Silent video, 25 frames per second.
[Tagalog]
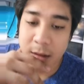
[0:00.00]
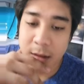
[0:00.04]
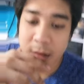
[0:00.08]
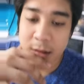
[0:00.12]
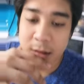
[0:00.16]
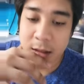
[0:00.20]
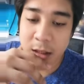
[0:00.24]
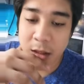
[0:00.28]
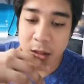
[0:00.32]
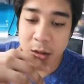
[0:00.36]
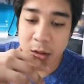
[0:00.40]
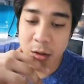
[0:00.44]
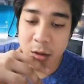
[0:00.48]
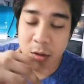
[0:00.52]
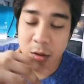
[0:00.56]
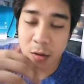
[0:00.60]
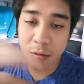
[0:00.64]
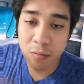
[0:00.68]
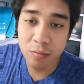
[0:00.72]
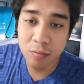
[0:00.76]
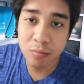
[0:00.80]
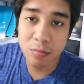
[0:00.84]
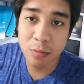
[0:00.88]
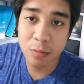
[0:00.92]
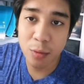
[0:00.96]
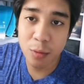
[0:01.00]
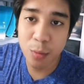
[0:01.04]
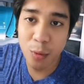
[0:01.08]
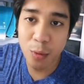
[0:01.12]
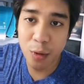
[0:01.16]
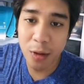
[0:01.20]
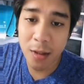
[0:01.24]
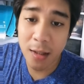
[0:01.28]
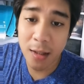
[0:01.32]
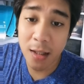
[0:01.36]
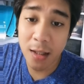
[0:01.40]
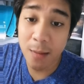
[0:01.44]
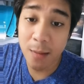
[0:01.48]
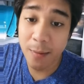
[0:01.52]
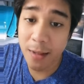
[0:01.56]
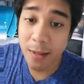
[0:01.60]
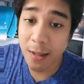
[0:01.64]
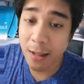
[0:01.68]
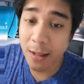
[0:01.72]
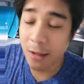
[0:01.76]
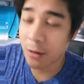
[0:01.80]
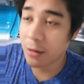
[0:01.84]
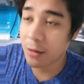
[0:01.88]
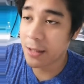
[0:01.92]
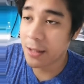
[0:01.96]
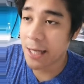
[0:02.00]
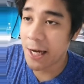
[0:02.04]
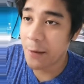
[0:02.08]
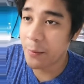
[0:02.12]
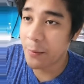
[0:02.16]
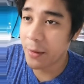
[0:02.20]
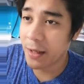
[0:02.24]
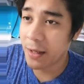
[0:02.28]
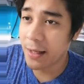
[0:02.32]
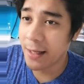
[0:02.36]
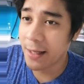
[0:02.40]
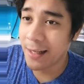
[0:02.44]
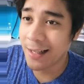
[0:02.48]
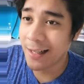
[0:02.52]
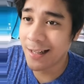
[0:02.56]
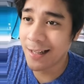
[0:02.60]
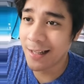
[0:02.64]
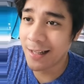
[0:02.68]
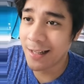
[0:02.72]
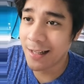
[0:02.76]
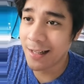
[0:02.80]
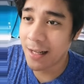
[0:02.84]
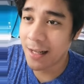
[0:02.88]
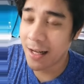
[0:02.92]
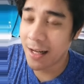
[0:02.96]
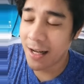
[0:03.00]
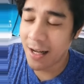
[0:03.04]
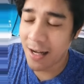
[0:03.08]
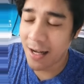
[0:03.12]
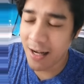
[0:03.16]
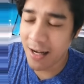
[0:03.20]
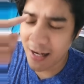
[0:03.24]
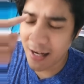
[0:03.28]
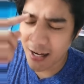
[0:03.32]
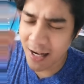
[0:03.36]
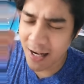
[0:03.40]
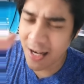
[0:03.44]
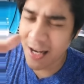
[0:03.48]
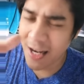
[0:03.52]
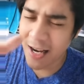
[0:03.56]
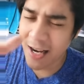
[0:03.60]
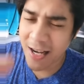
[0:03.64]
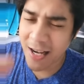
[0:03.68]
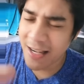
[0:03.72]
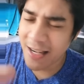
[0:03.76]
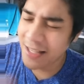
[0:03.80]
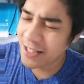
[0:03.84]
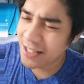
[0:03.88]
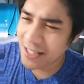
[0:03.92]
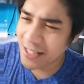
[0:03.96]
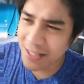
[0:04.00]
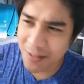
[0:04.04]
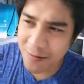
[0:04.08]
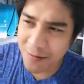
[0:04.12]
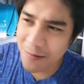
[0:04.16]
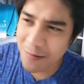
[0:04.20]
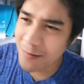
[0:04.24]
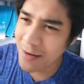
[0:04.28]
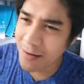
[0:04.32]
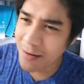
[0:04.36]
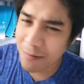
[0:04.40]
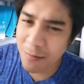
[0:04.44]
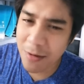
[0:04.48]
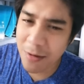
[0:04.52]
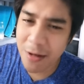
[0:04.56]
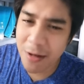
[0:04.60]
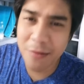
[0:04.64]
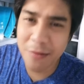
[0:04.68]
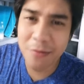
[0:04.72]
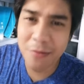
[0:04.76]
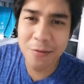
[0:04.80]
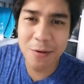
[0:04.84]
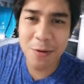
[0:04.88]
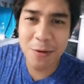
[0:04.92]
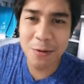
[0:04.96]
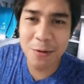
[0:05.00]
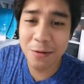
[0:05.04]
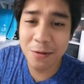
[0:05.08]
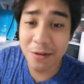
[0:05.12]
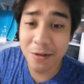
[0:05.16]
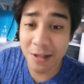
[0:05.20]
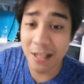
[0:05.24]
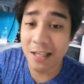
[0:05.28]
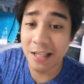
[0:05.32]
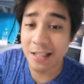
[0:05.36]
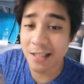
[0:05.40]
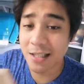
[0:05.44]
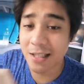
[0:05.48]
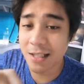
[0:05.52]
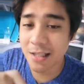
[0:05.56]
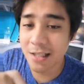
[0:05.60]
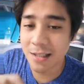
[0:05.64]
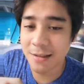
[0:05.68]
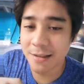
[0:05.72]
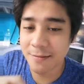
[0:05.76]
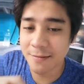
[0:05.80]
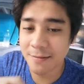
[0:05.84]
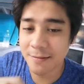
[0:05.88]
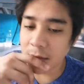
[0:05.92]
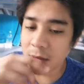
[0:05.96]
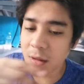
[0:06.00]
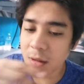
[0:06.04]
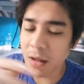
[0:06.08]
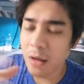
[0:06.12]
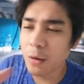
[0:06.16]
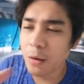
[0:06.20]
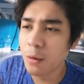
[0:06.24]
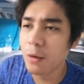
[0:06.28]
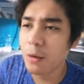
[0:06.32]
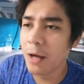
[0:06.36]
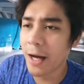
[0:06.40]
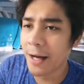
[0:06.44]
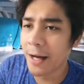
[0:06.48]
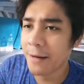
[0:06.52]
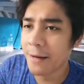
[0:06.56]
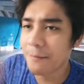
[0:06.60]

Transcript: So, umuulan na naman dito sa amin and I just remember a few things. Una,